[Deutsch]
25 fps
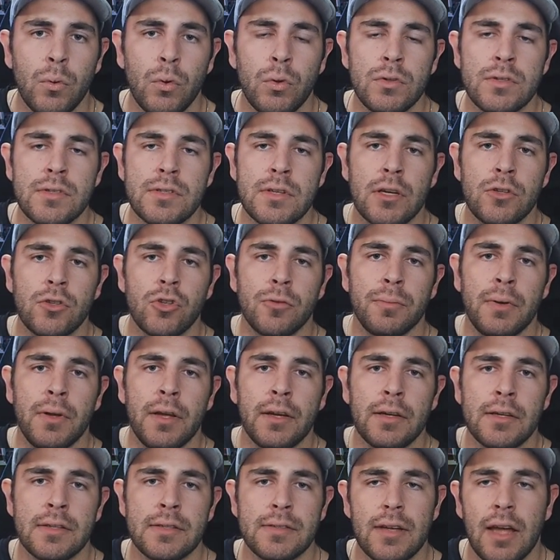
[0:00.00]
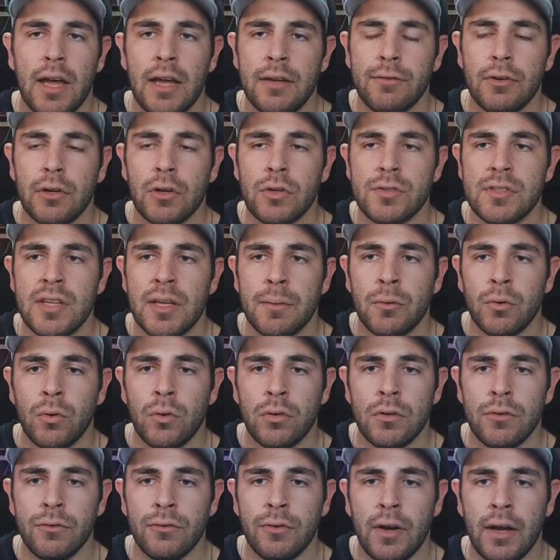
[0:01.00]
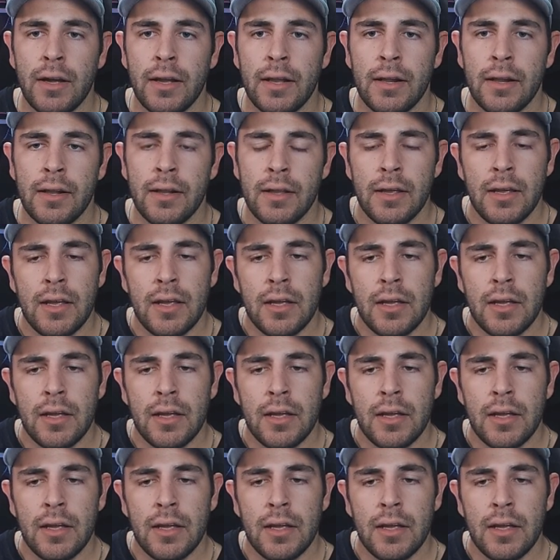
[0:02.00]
und Sergio Perez, einfach aus dem Grund, weil